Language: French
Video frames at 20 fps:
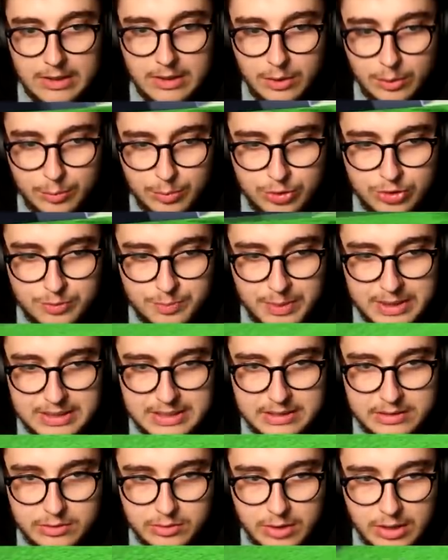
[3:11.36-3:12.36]
Euh, bouge pas,
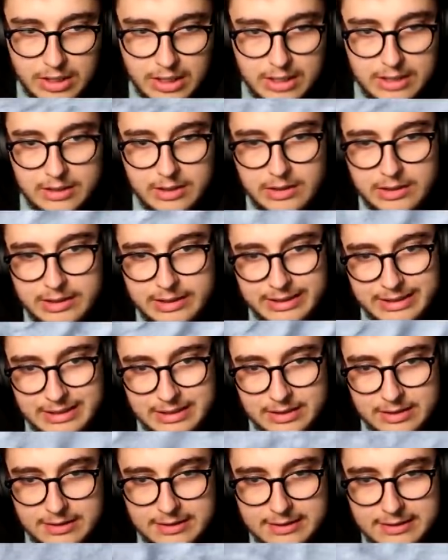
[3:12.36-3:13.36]
Diego. Hein. Anna,
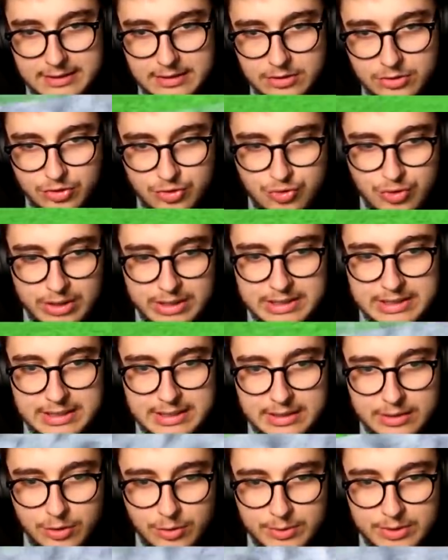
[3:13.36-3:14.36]
hey, eh, tu joues avec
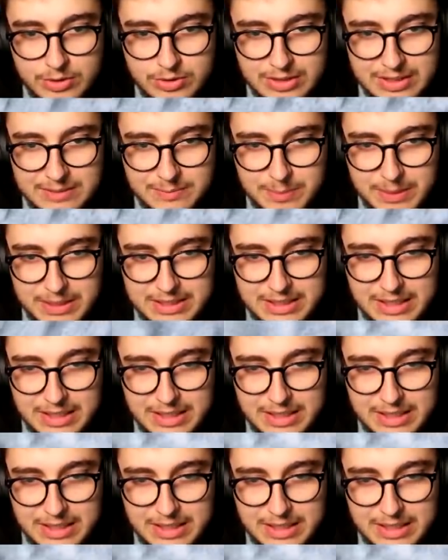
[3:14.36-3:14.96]
tes Lego, mais tu casses pas